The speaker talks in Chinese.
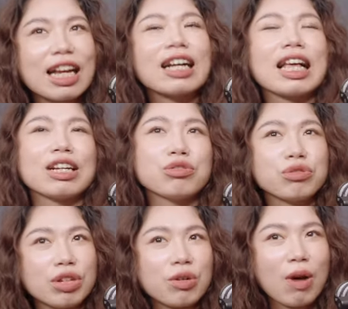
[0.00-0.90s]
想来
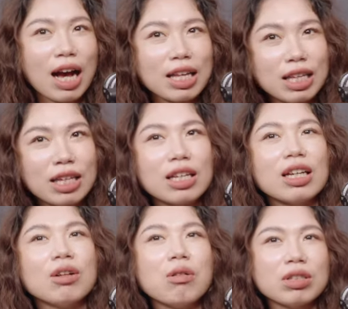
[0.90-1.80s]
学花艺，
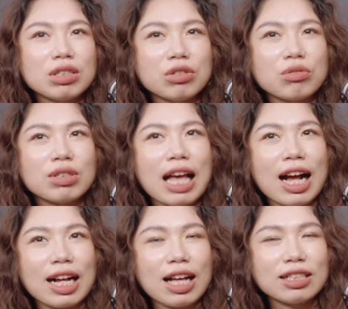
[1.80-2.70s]
或者是说
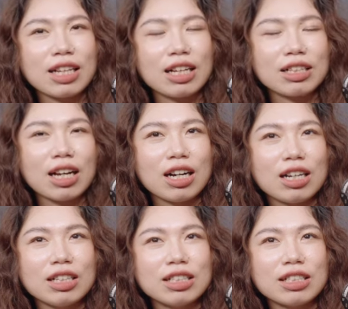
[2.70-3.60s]
他刚想
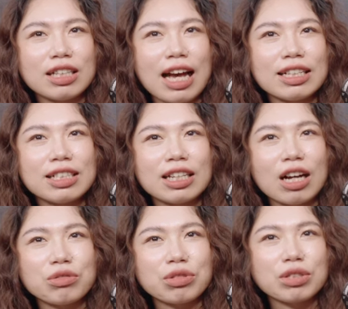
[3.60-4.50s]
呃，才想
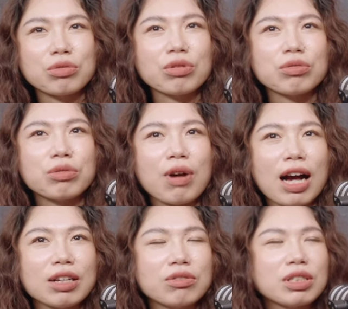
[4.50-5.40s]
要就是对于
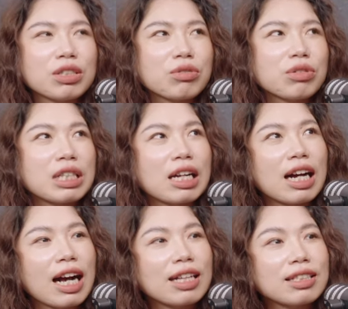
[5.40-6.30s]
花有兴趣，想
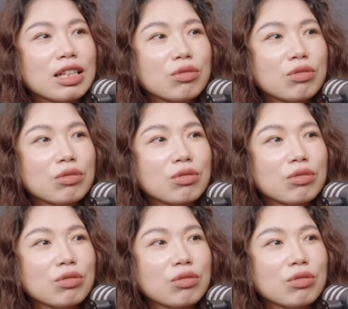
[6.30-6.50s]
让他进